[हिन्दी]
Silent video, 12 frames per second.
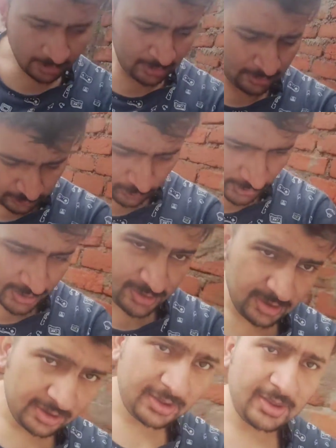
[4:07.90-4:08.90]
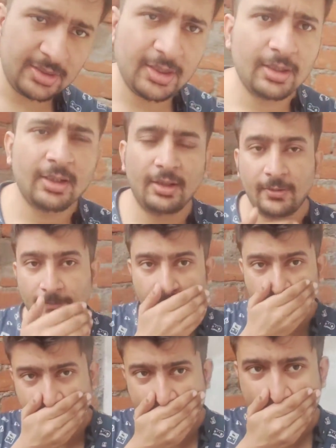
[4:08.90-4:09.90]
तेज़ हो गई कि
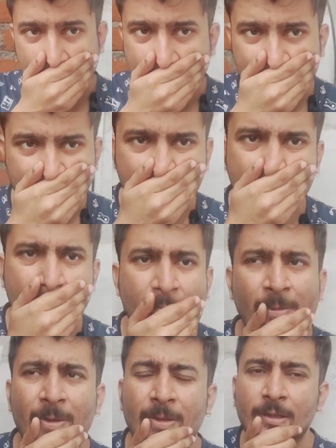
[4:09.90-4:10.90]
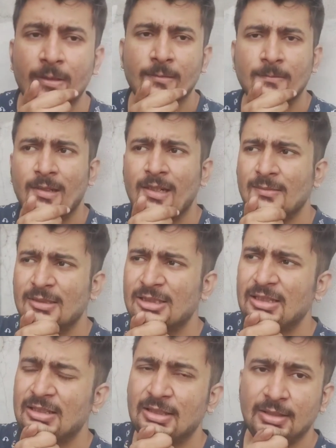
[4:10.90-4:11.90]
घर जाना पड़ा ताकि हम आपको
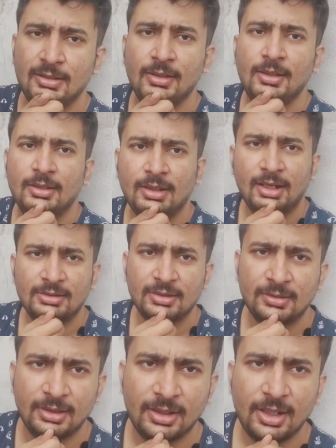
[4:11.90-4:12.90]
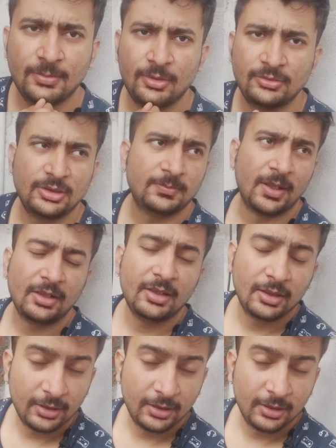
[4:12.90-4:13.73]
आगे दिखाने के लिए बचे रहें